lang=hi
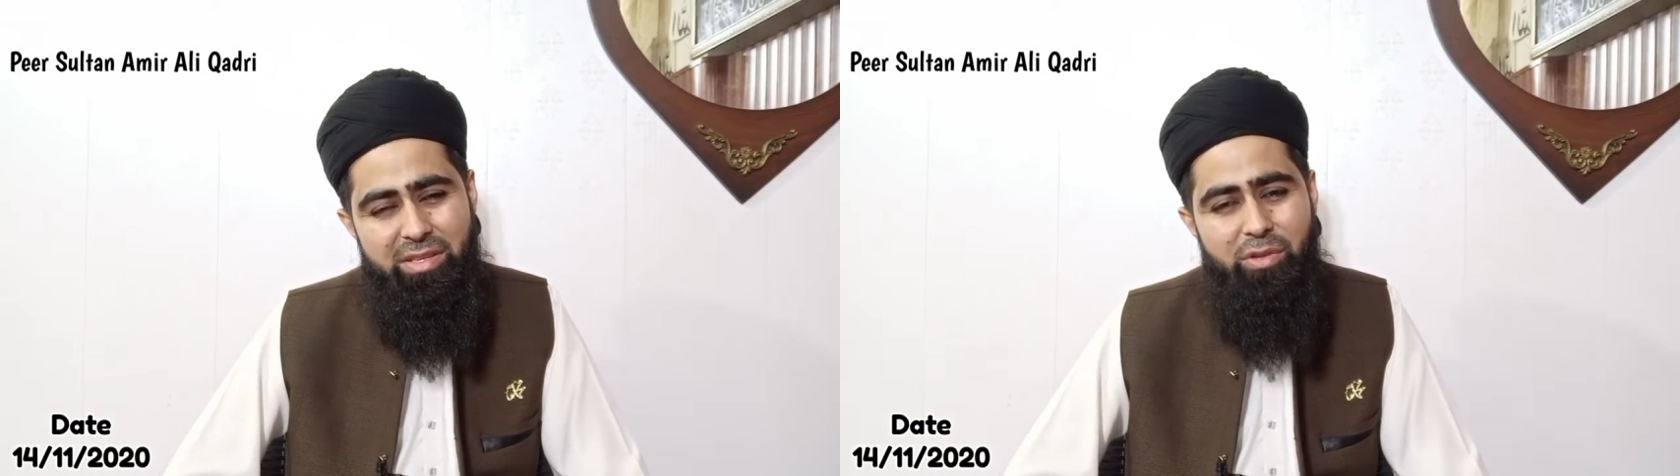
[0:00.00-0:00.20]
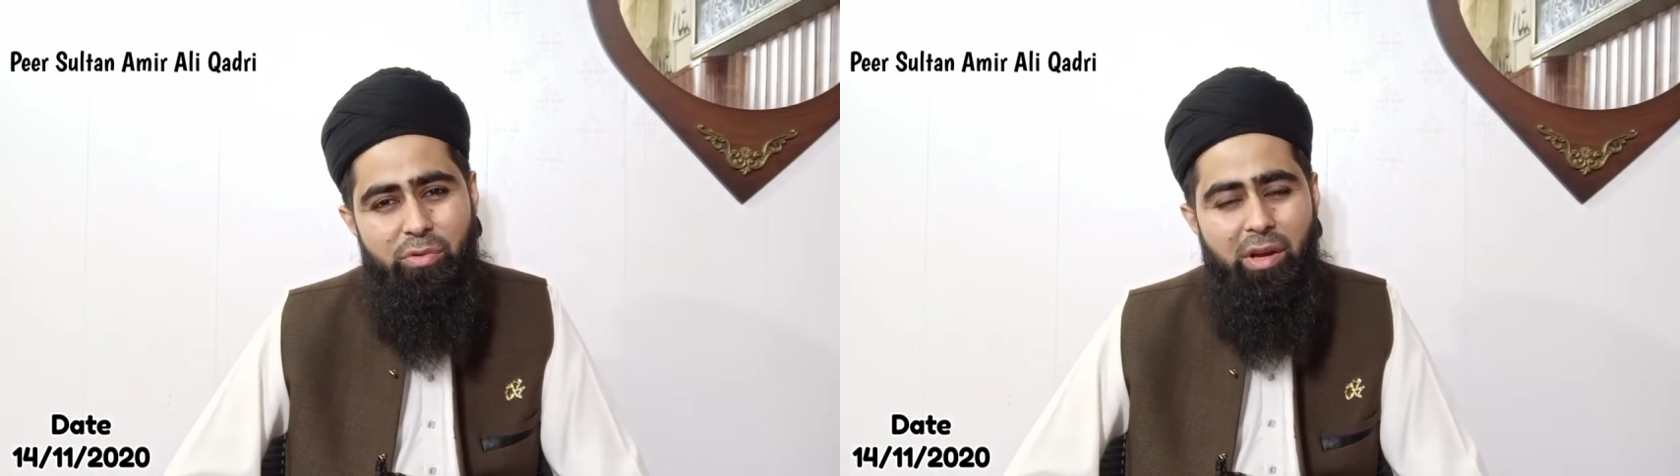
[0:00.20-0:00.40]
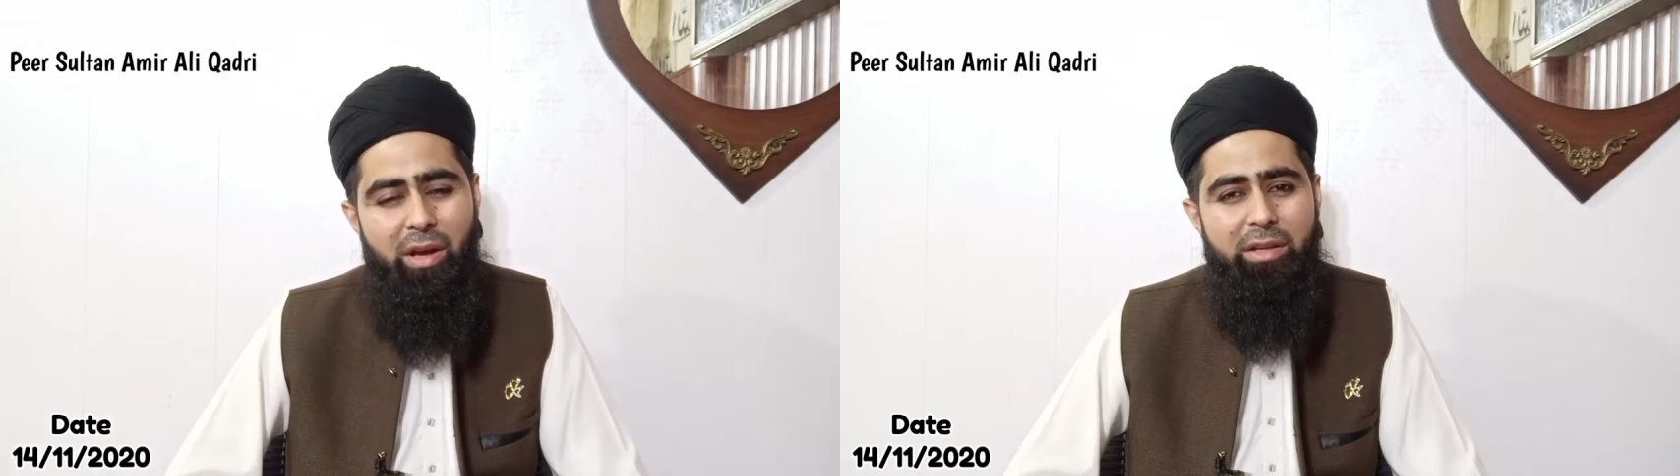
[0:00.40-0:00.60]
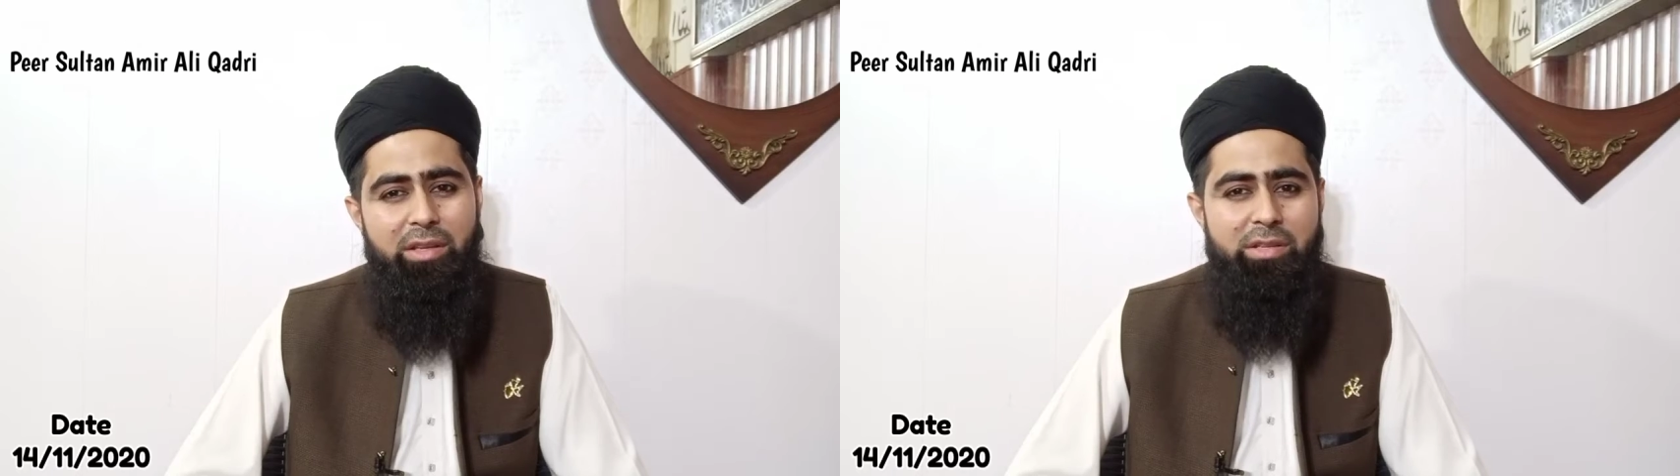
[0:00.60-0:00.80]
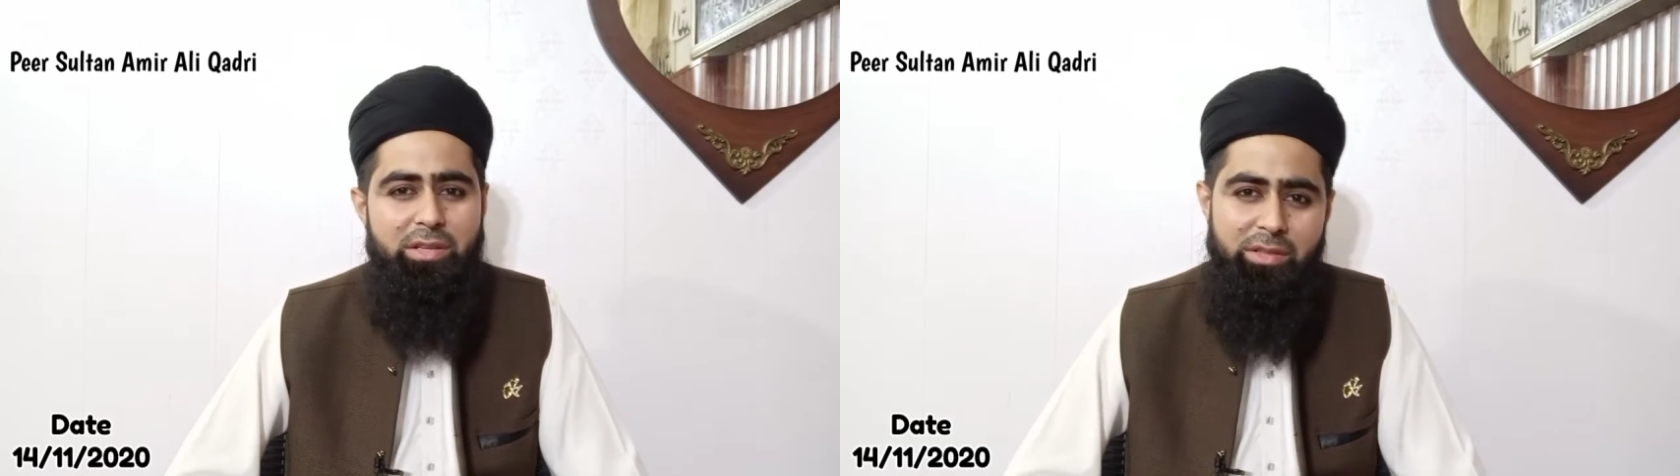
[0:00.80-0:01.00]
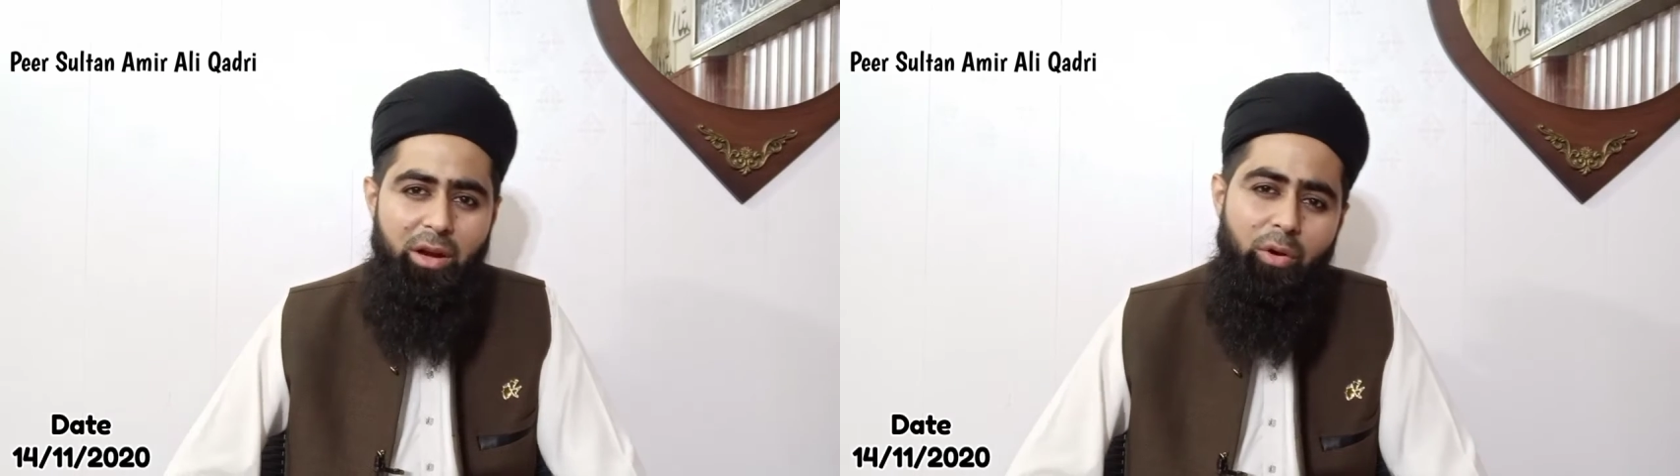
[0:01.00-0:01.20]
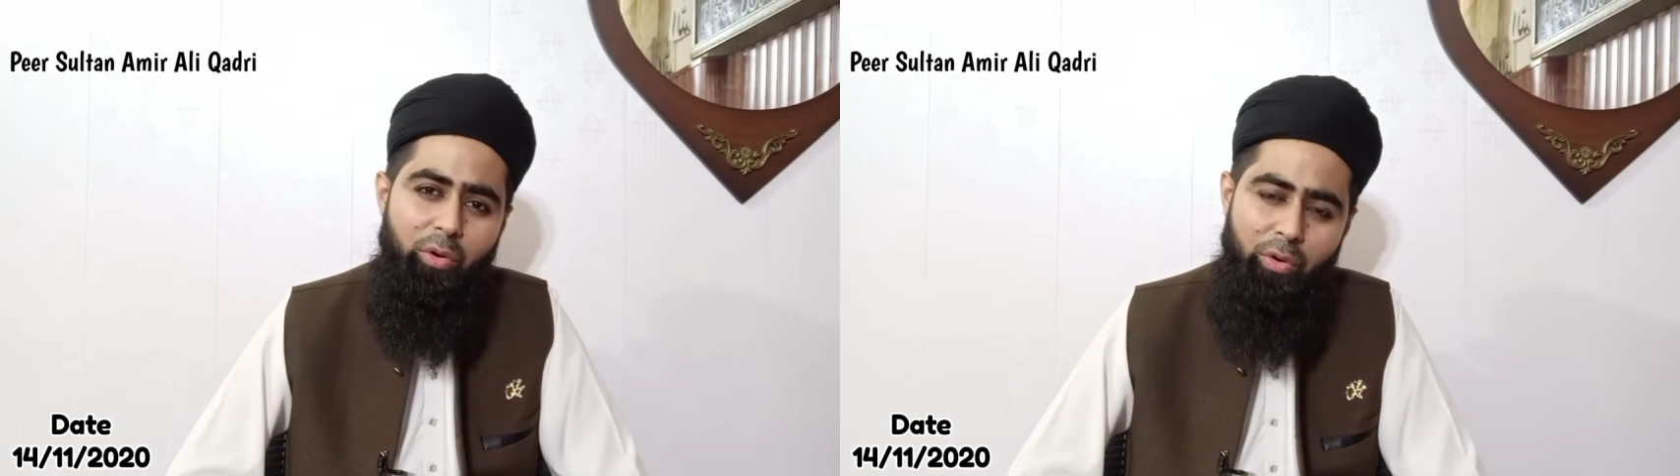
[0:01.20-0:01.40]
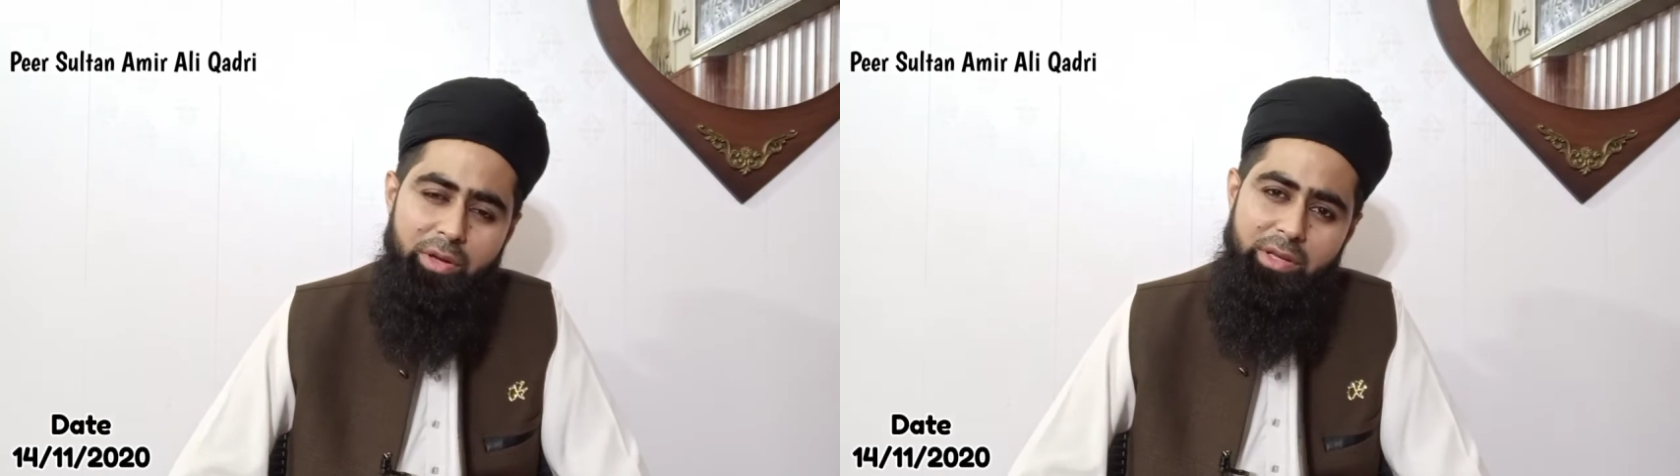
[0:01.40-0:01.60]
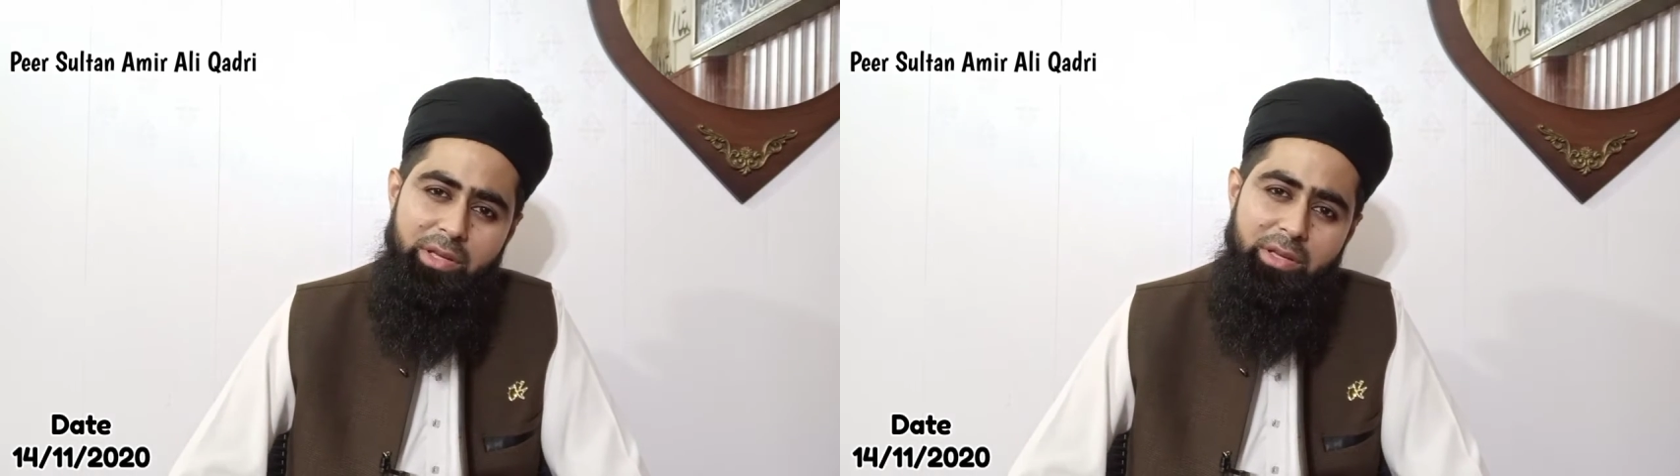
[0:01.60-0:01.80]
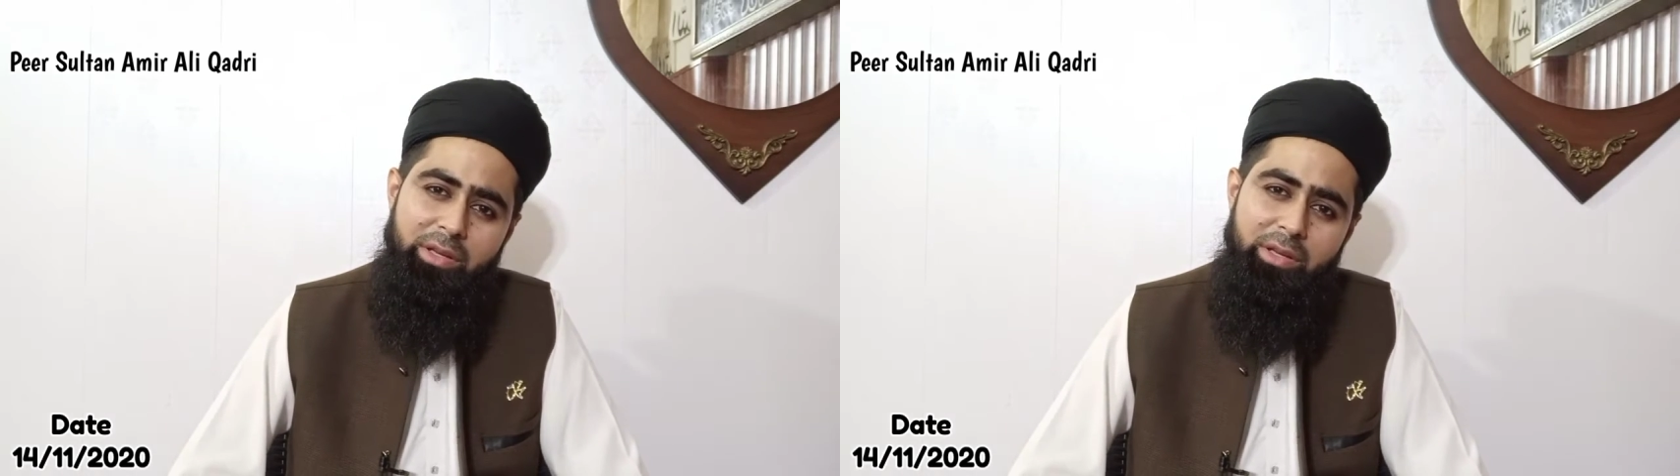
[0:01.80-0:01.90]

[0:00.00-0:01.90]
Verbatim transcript: इस गुनाह की सज़ा होगी